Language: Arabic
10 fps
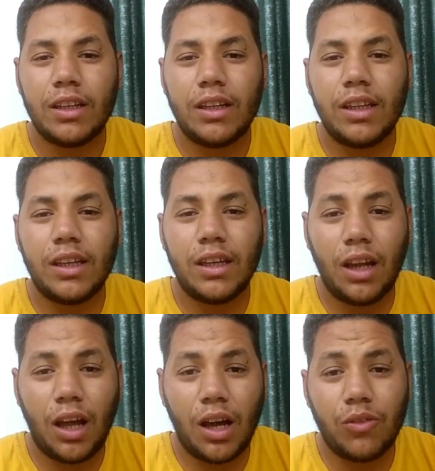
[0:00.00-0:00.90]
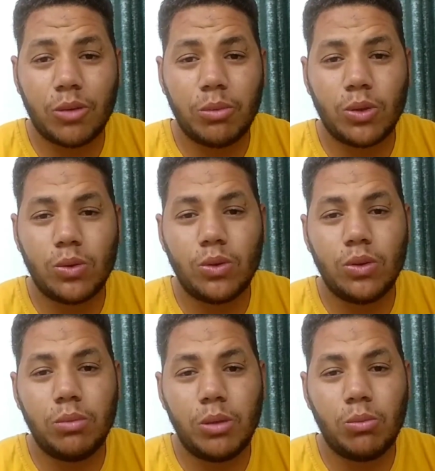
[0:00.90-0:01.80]
ليه الحفر
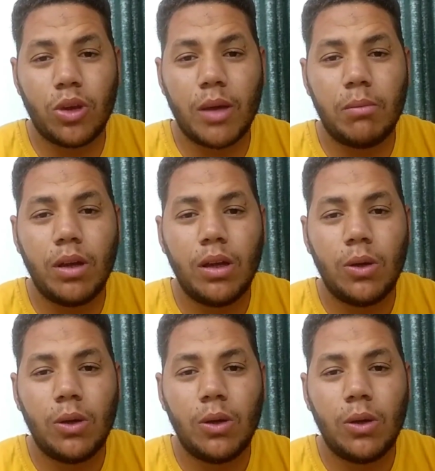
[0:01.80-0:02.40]
بيكون بالموجب